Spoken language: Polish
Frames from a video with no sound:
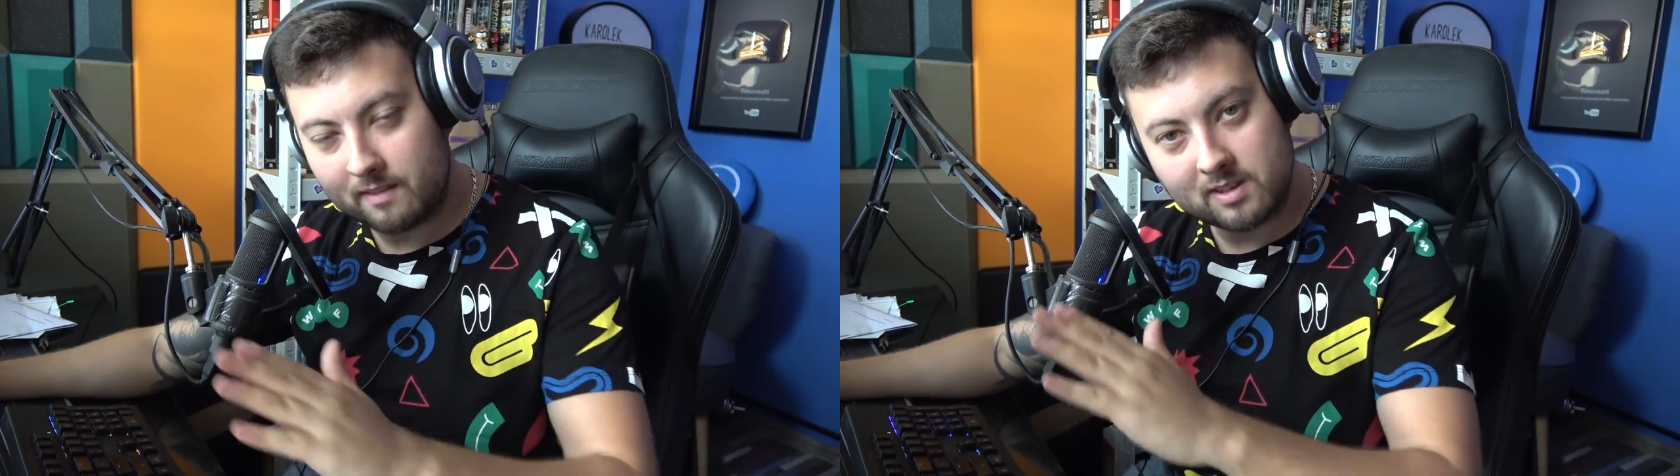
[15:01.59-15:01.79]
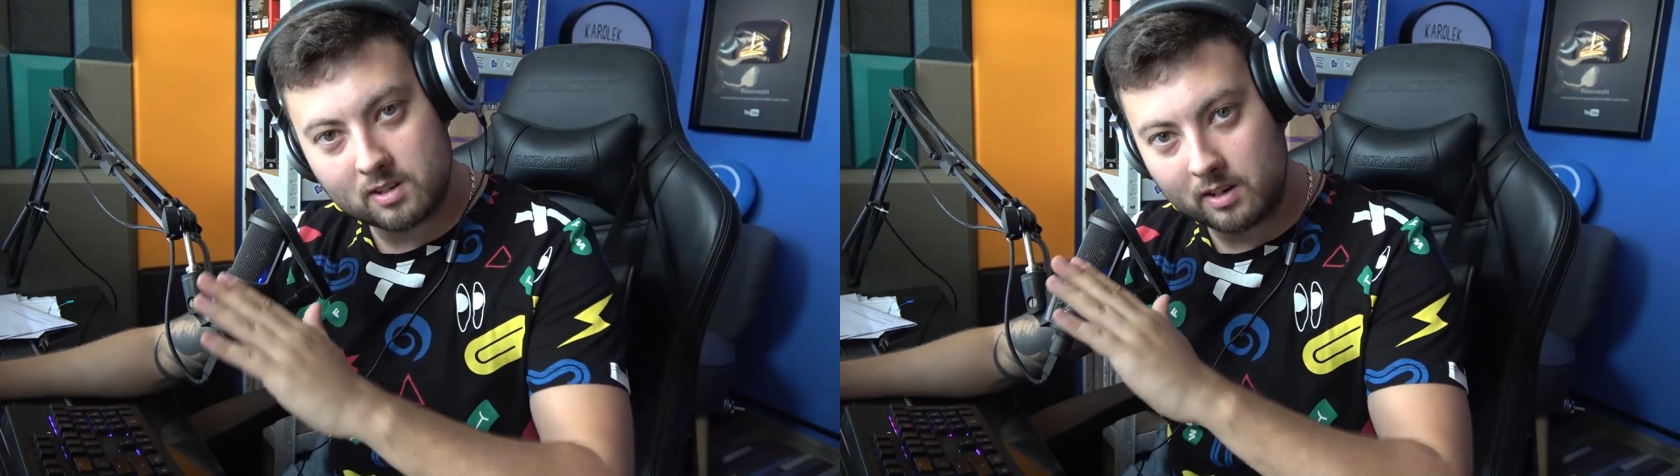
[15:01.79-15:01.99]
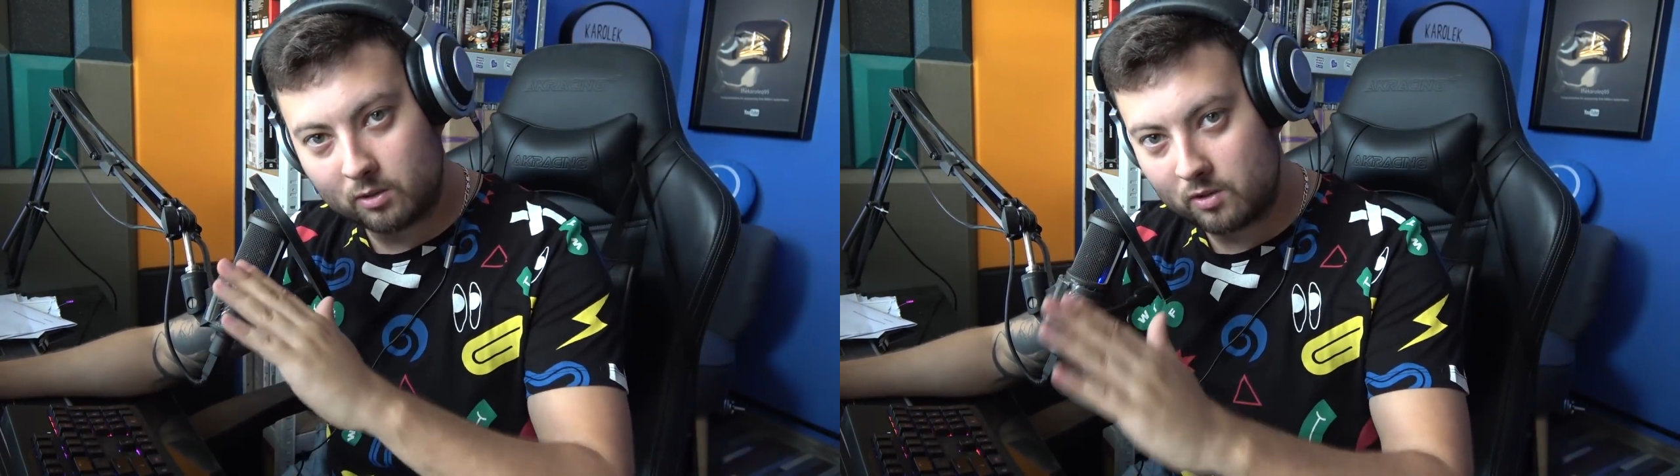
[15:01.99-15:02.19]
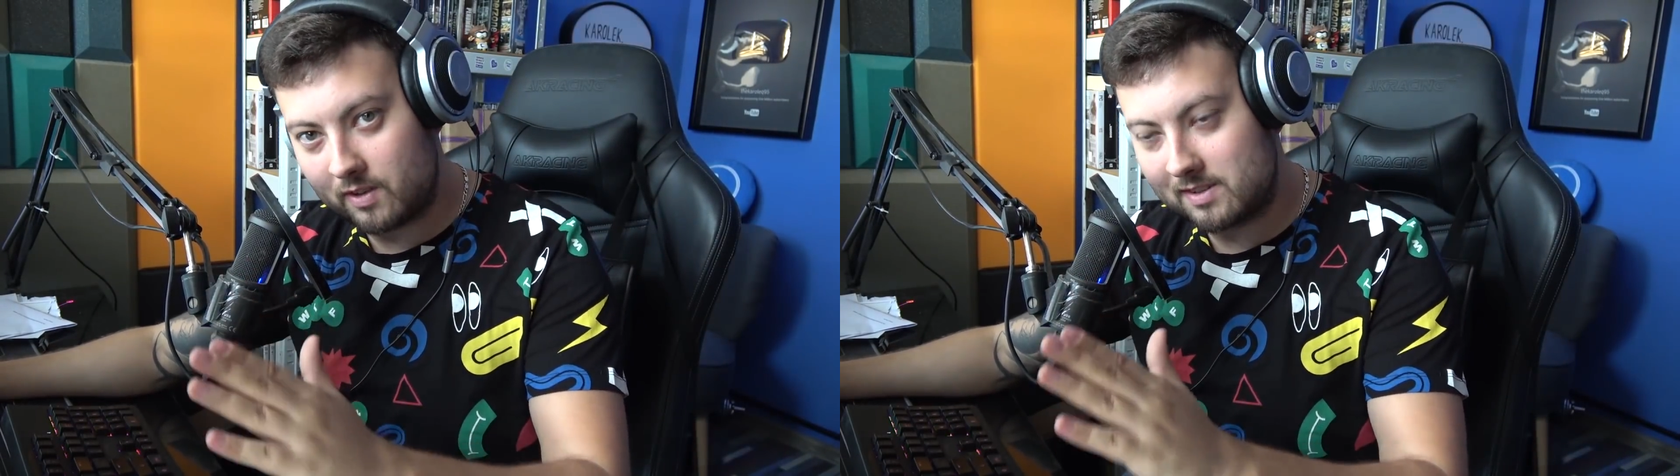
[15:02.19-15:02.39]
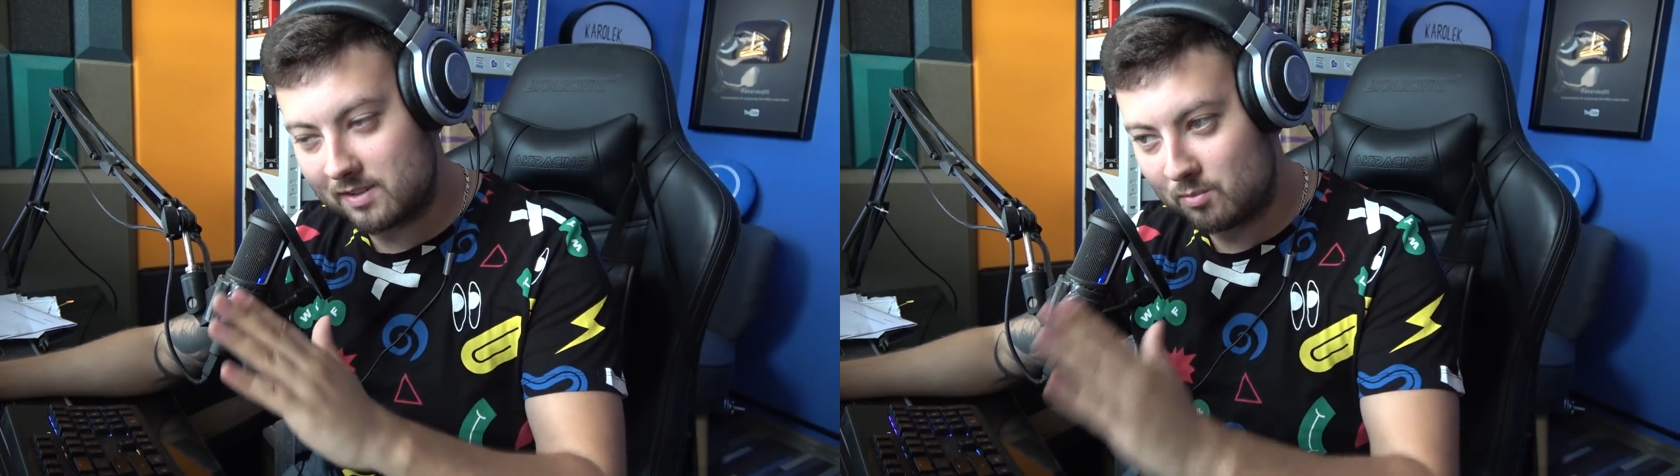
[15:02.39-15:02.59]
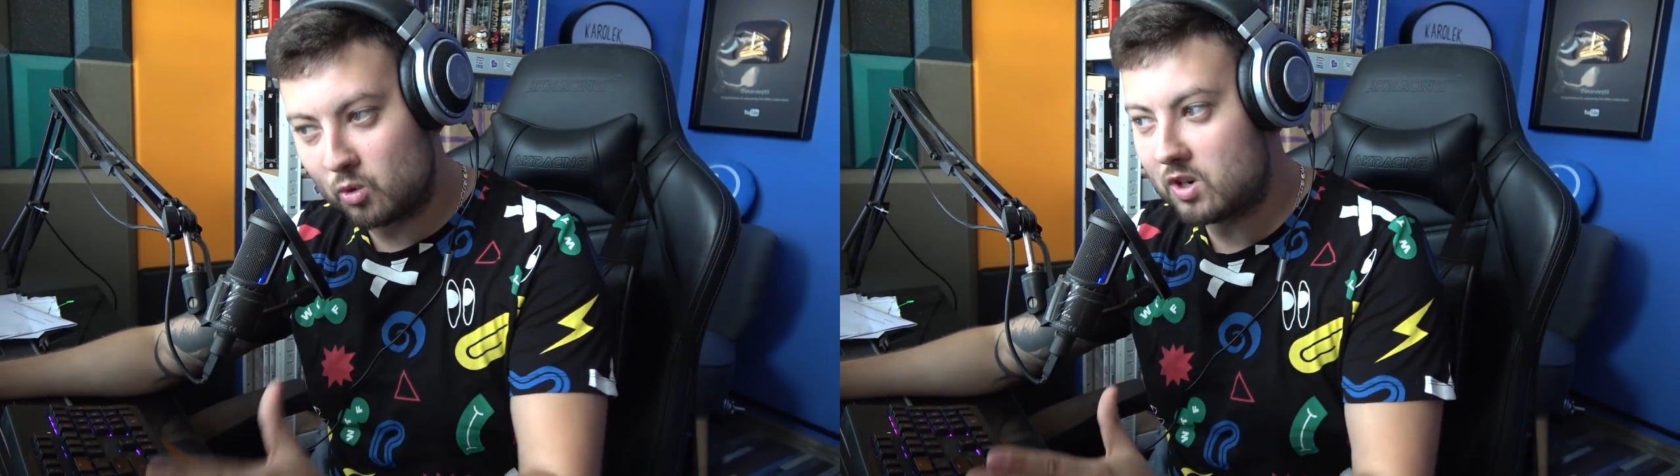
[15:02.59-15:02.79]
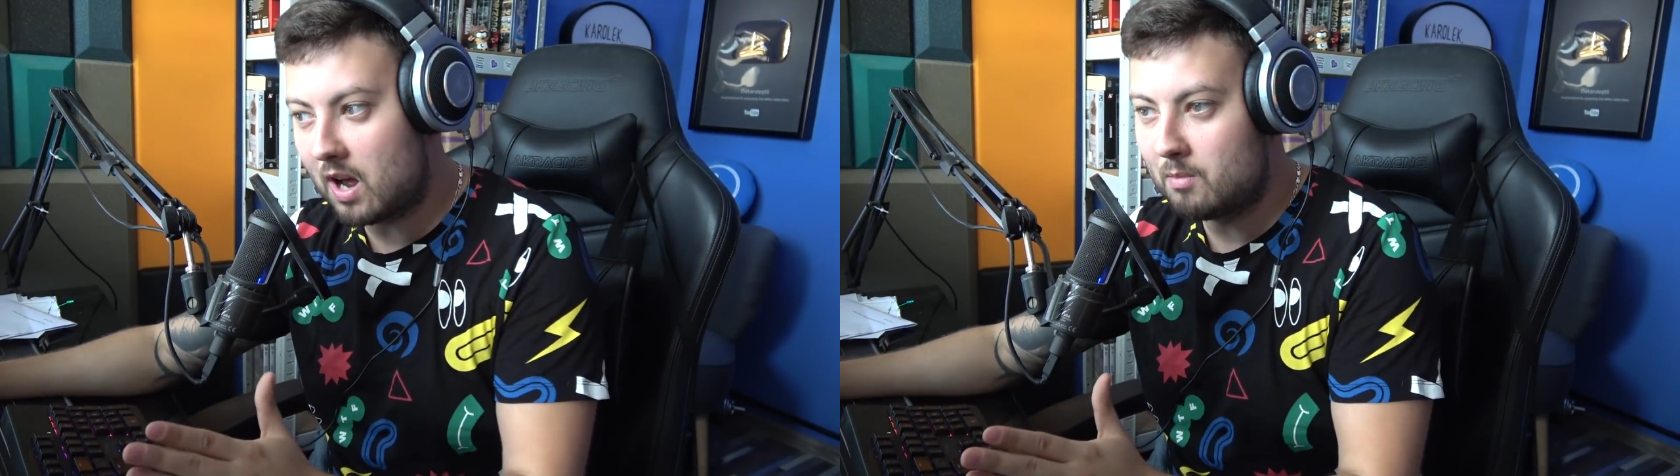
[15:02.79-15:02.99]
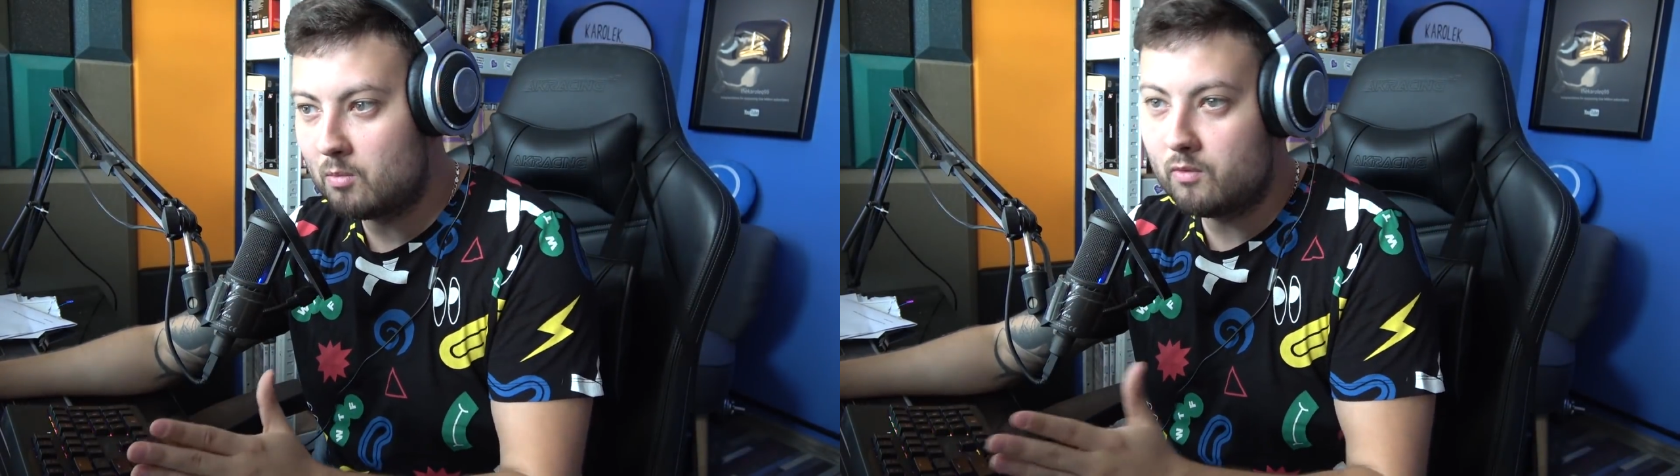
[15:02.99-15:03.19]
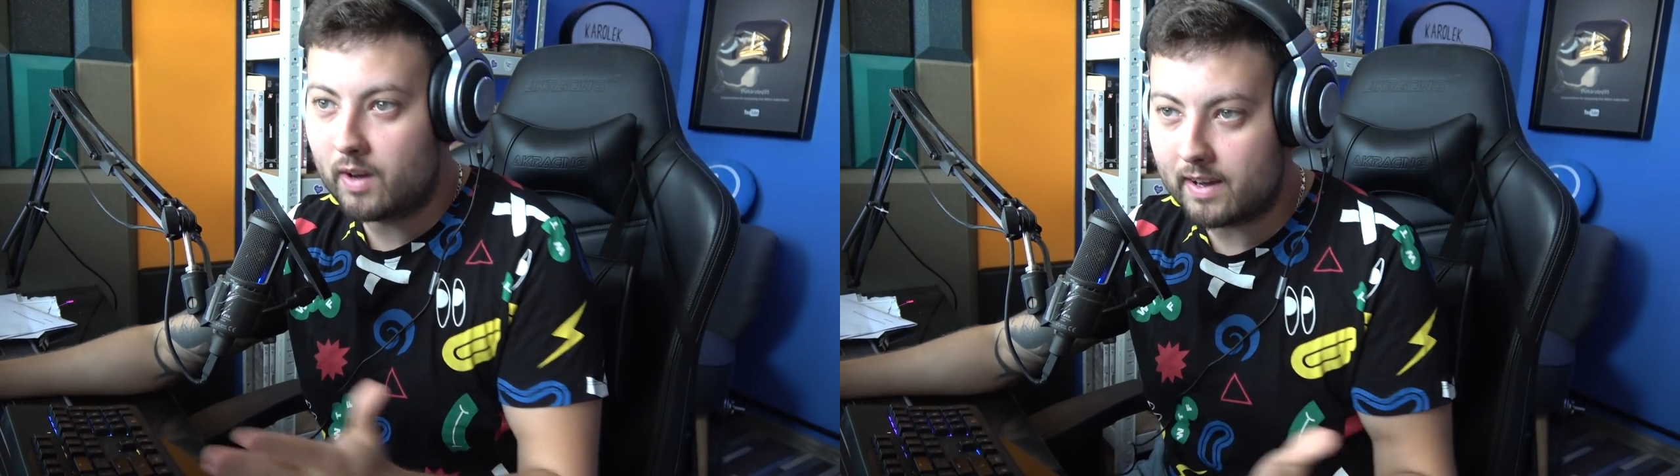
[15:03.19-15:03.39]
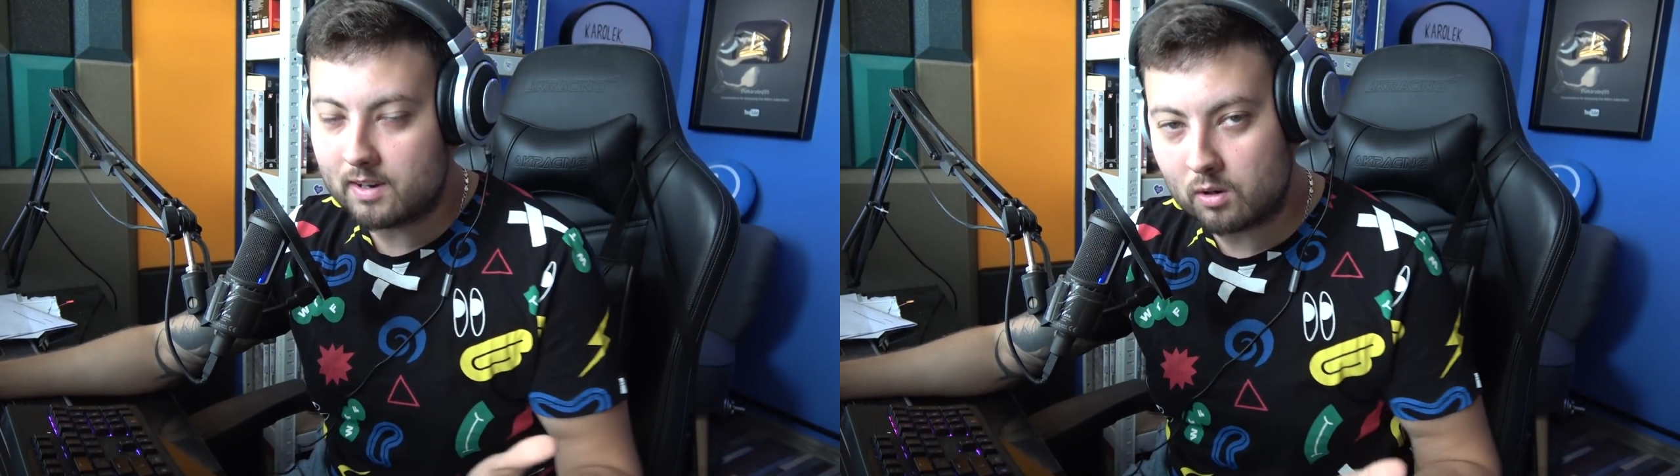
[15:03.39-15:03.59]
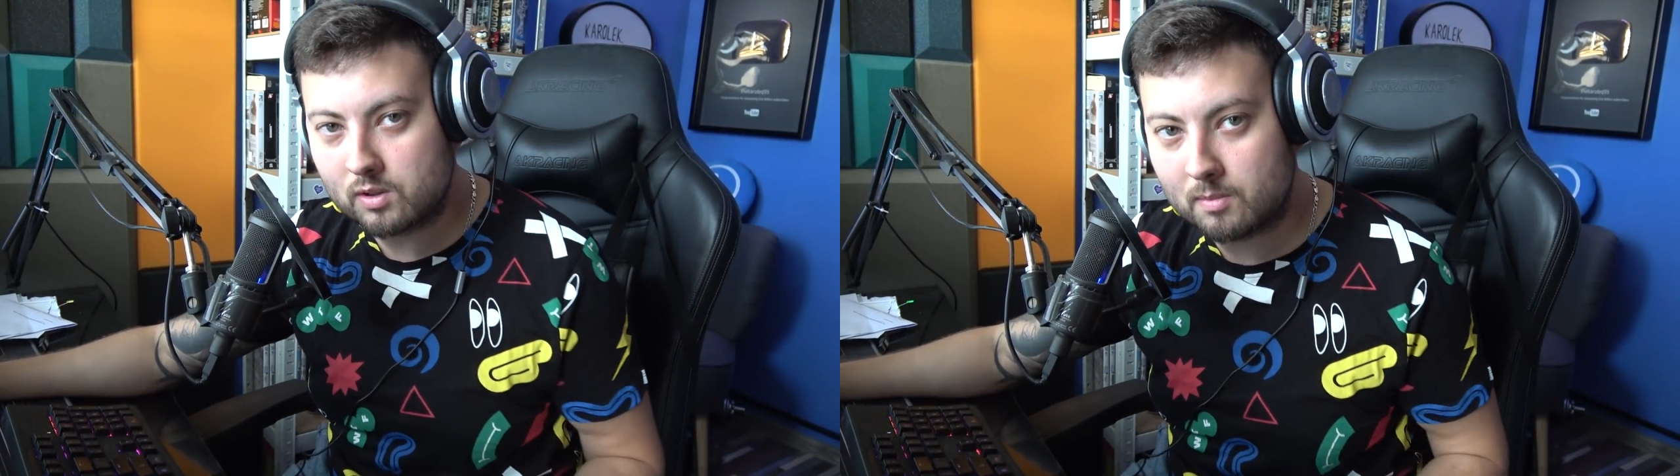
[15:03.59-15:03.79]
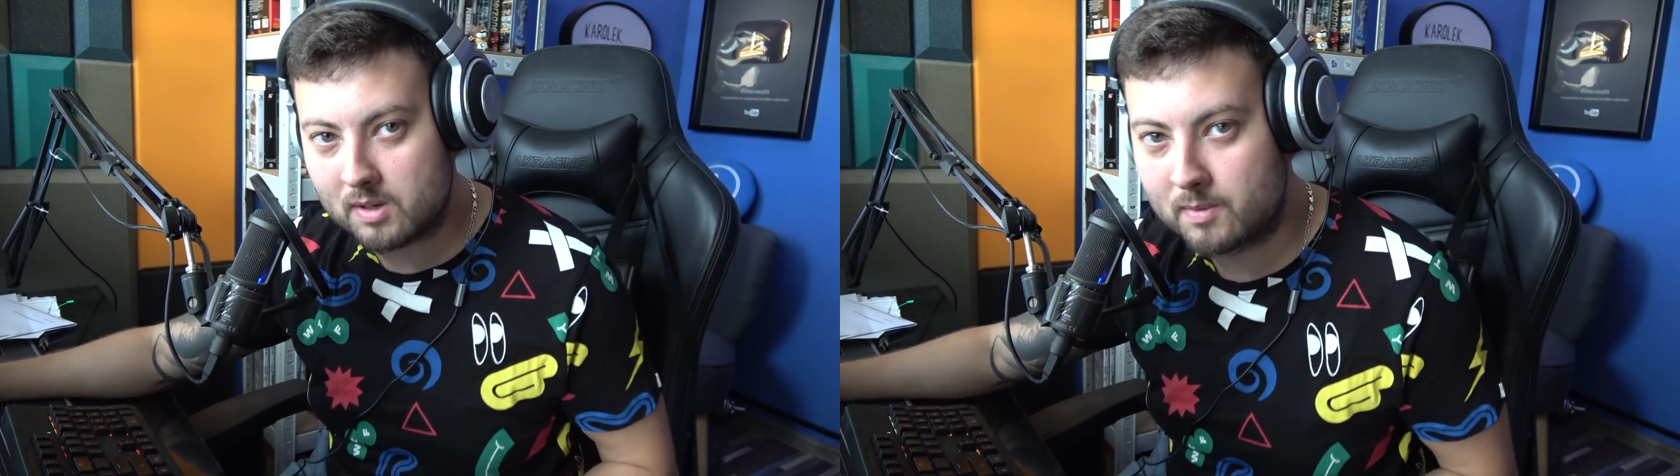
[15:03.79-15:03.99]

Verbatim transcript: Nawet jeżeli ktoś was zmusza albo mówi, hej, chodź,